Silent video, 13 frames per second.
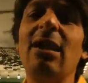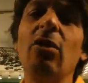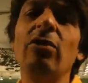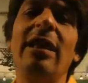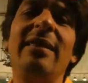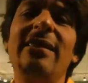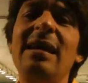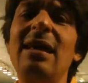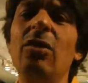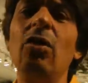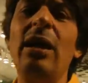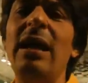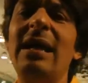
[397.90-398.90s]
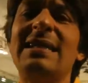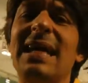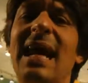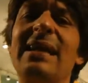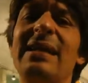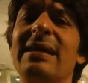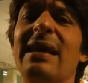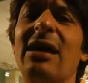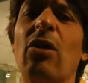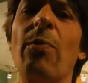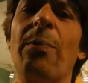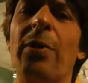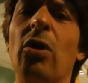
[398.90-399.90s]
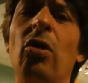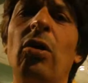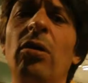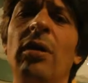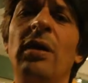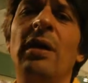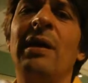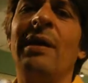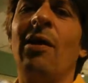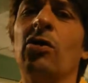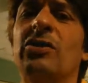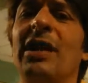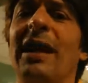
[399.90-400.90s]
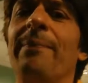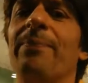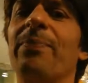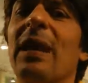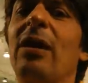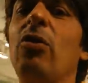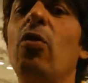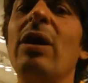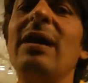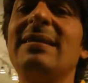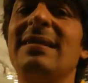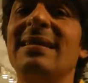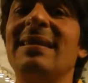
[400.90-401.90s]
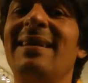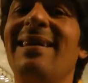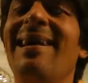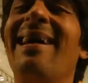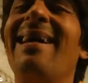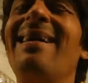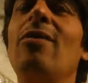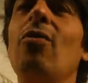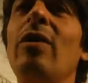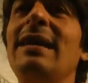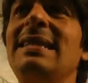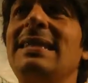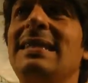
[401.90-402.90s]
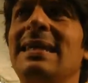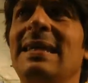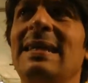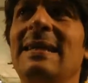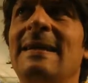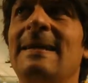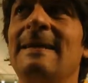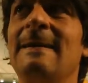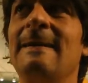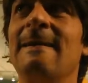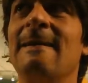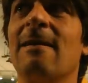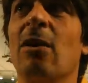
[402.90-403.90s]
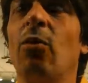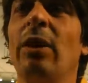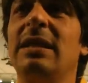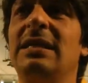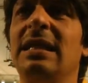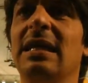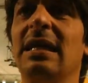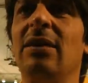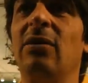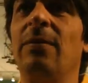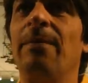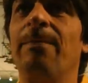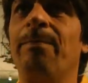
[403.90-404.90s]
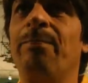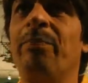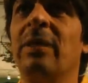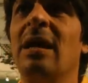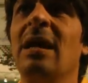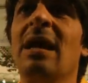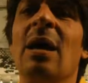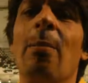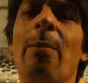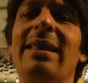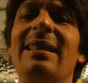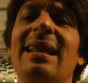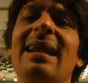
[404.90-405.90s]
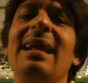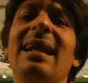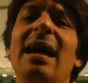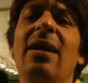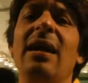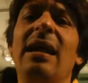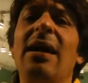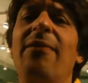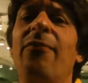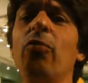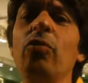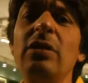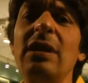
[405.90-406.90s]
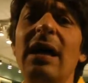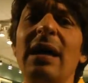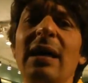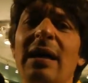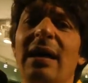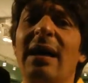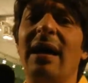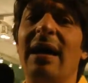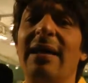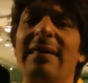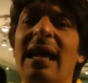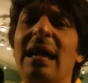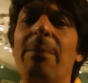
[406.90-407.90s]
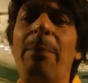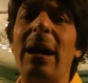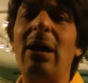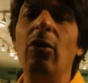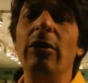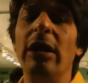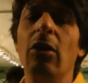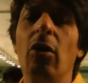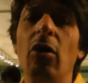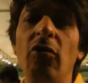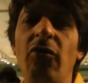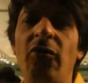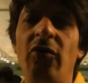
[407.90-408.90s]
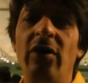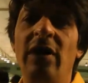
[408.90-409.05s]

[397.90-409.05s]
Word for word: algo de 10 dólares a alguien que compró. O sea, no es, no es, ¿cómo decirlo? Venderle la, funda del palo de golf